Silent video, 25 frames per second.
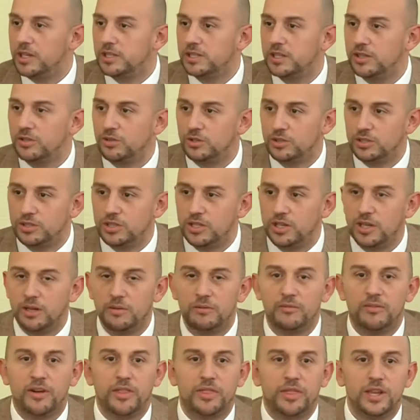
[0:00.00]
esa noche,
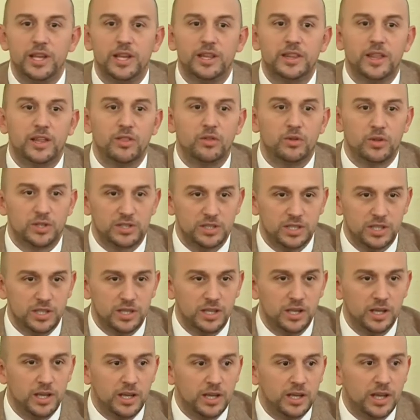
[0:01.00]
facilitando así
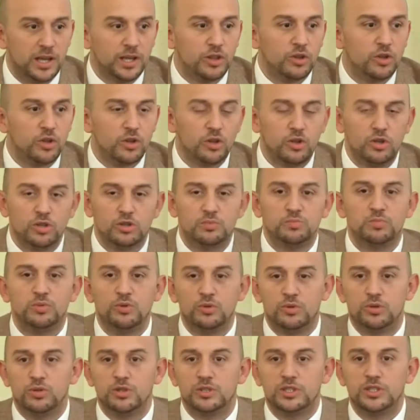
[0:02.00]
que todos los
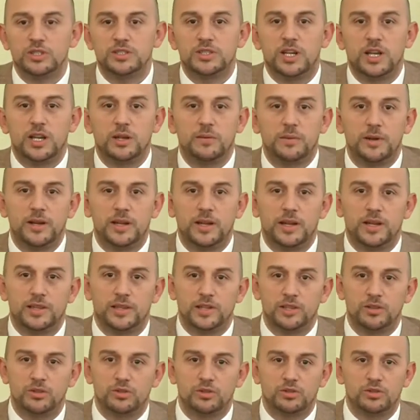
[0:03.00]
puntos en Salamanca,
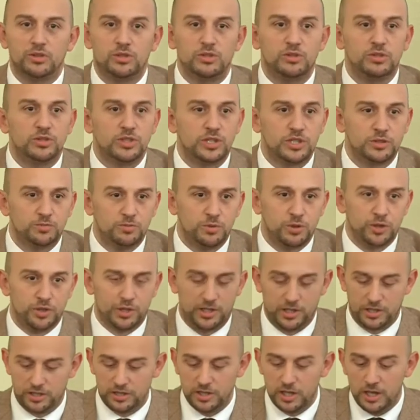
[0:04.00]
tanto son los
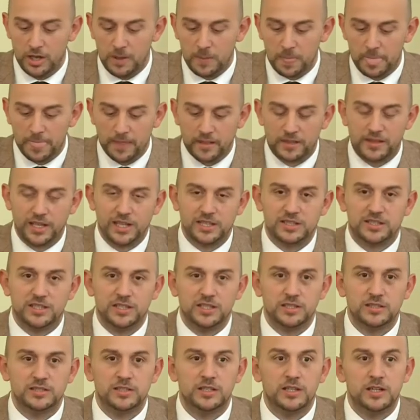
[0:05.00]
transportes,
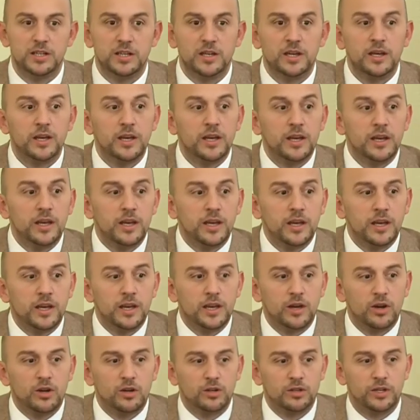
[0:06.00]
taxis,
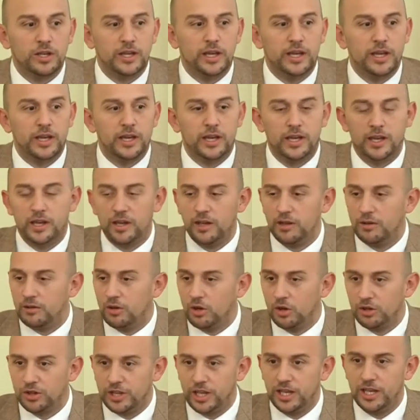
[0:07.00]
eh,
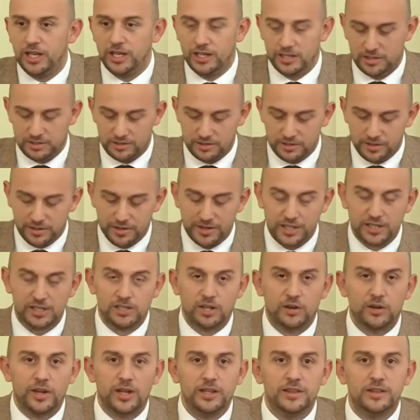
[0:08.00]
hoteles,
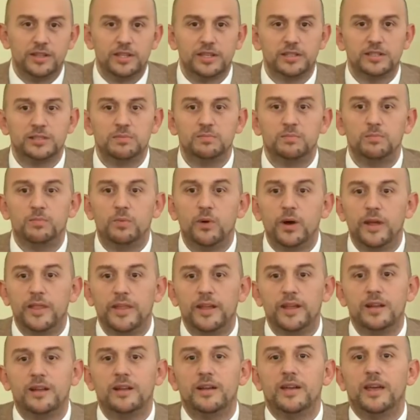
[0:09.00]
restaurantes,
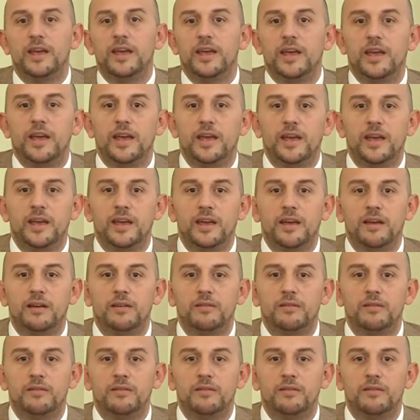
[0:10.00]
puedan eh,